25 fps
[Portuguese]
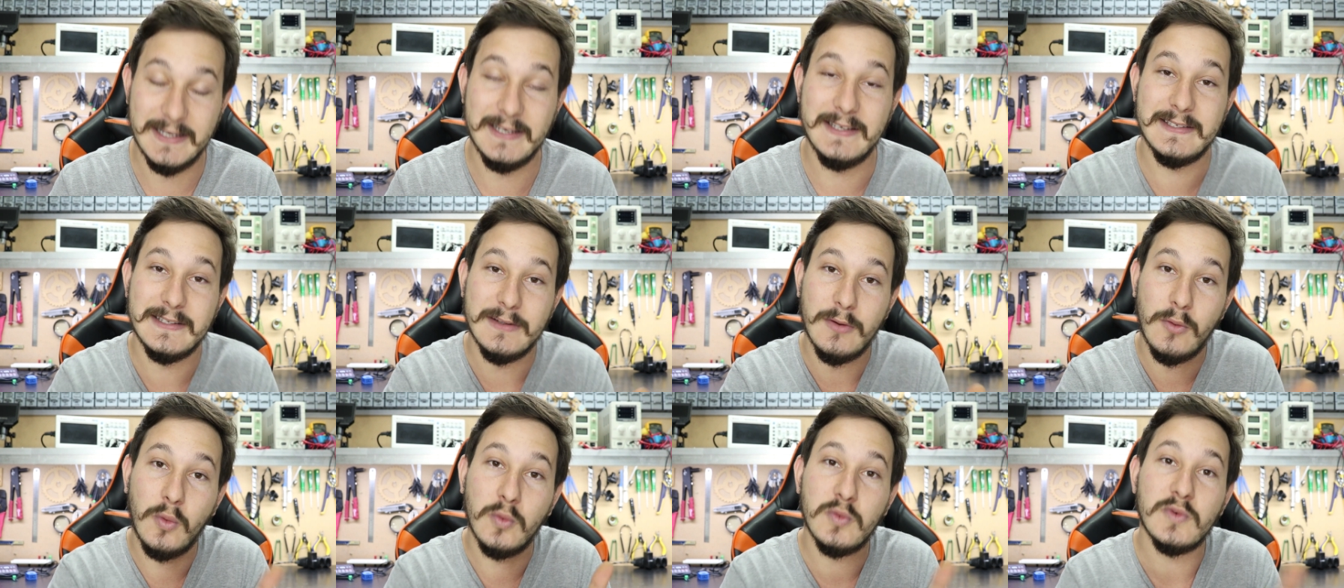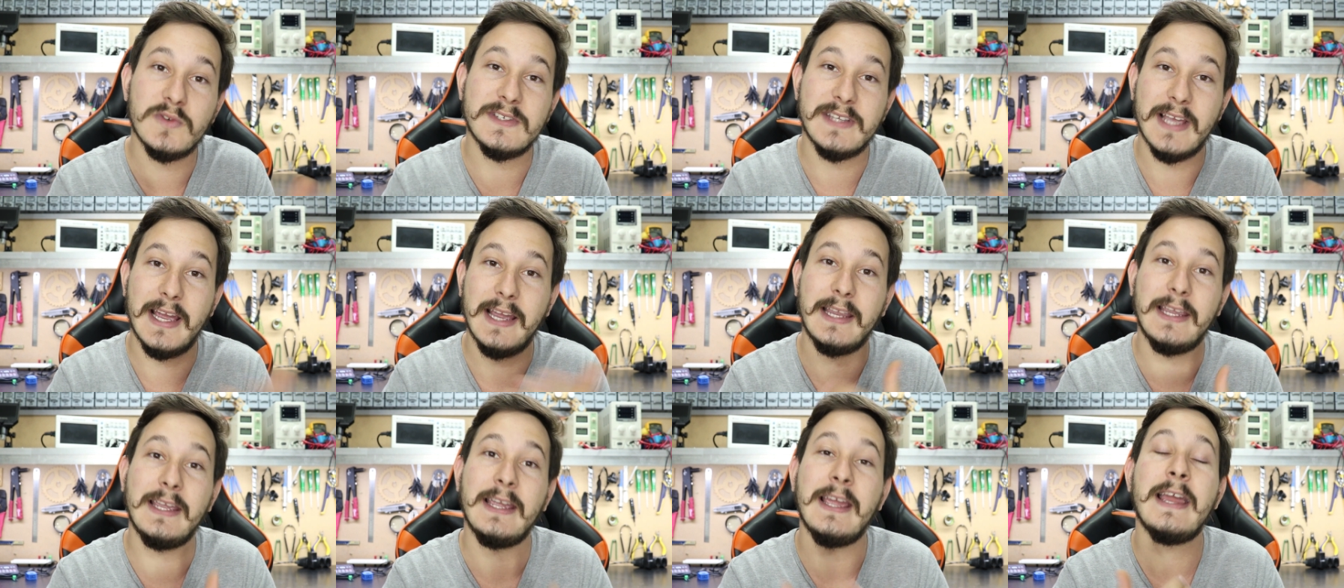Eles não
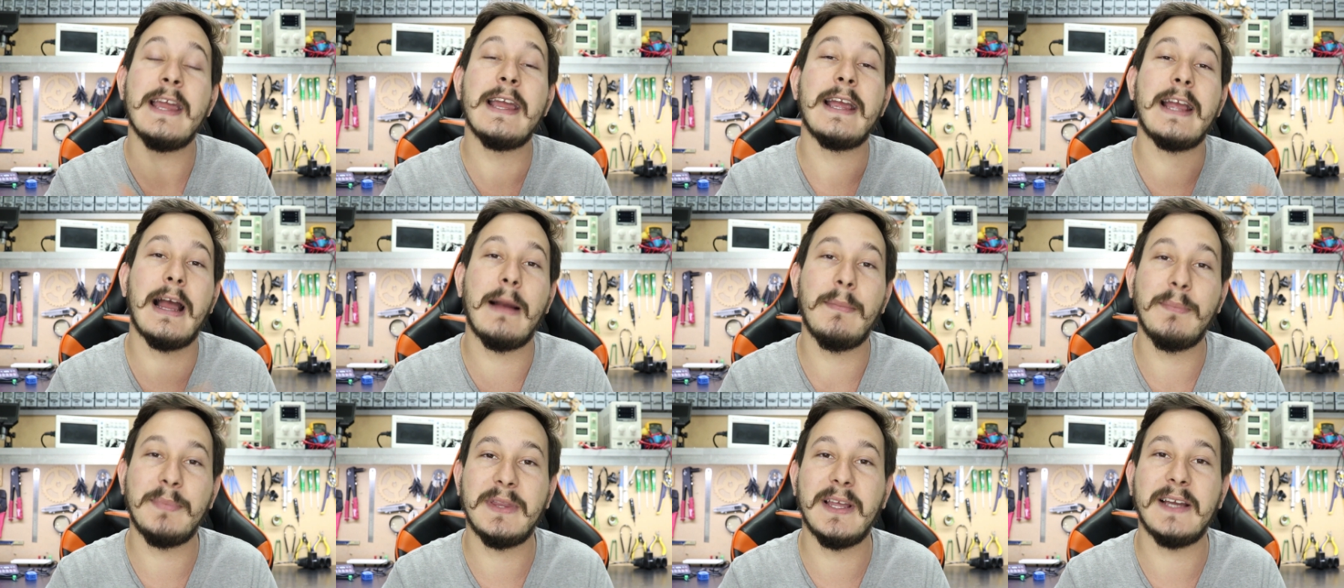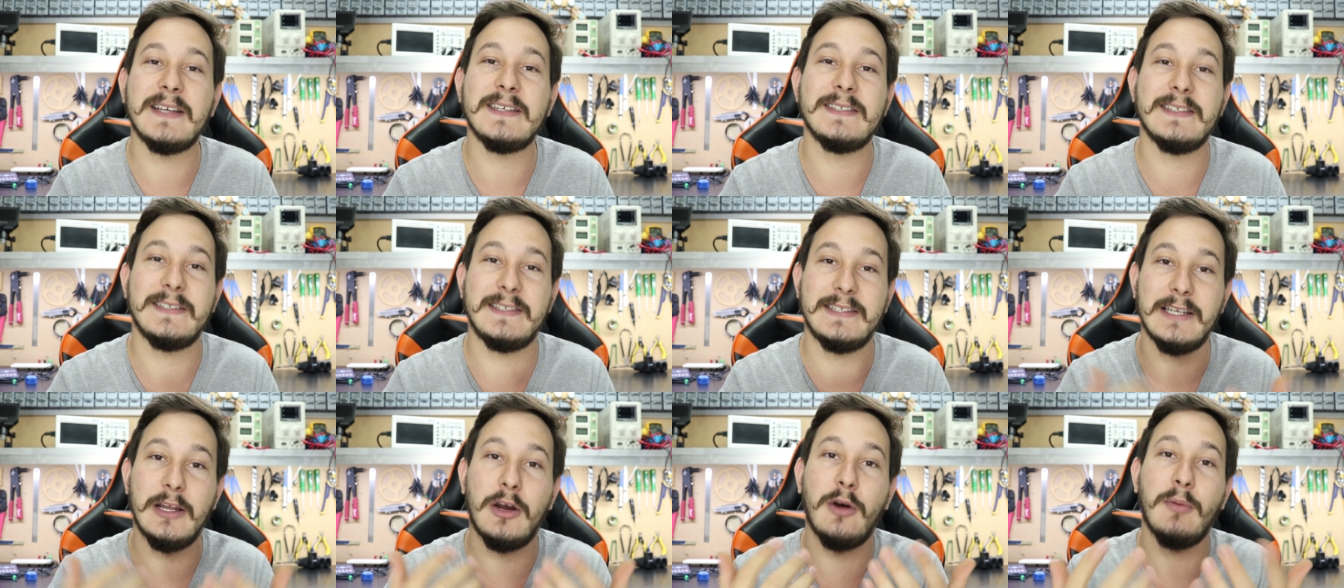conseguem captar esse
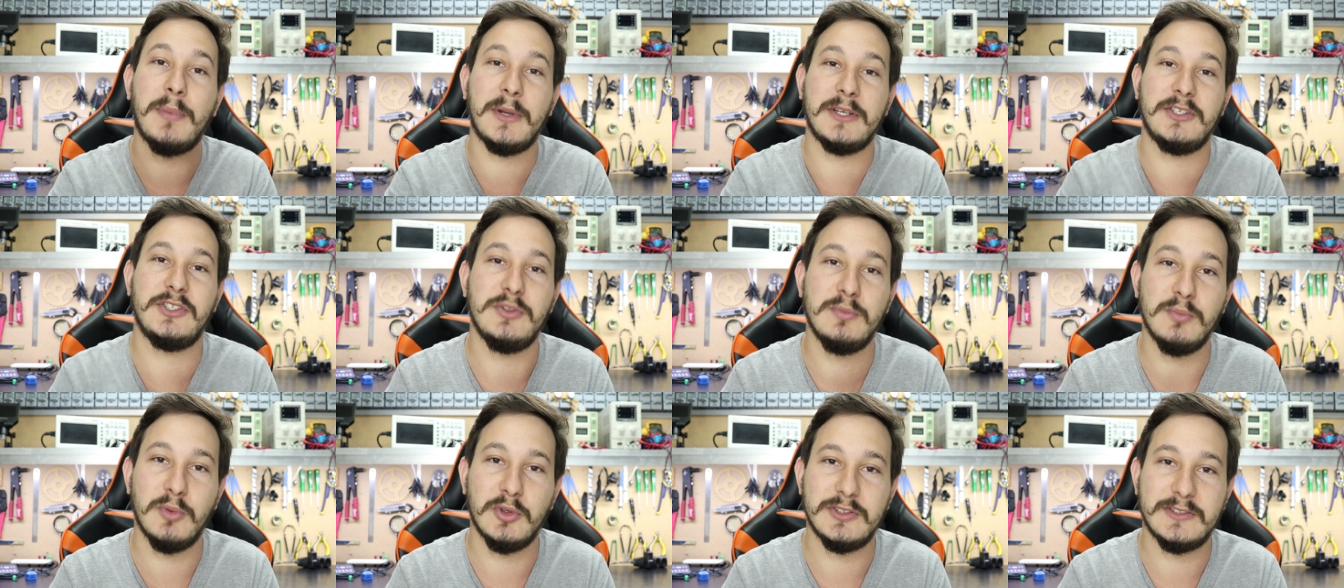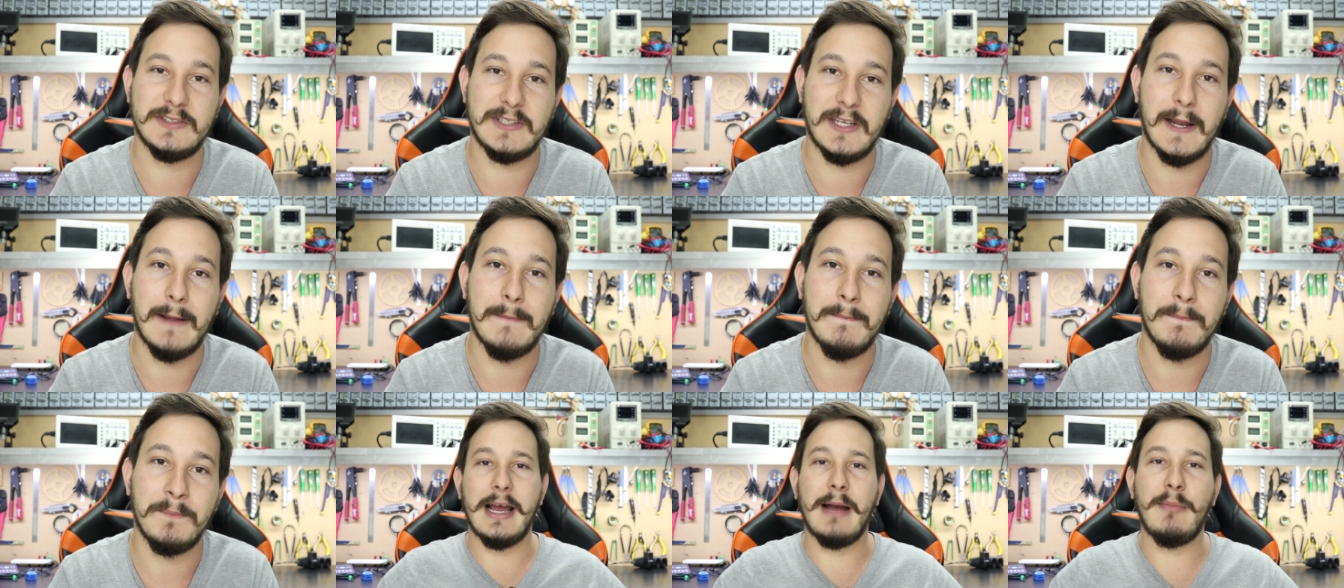sinal para te mostrar.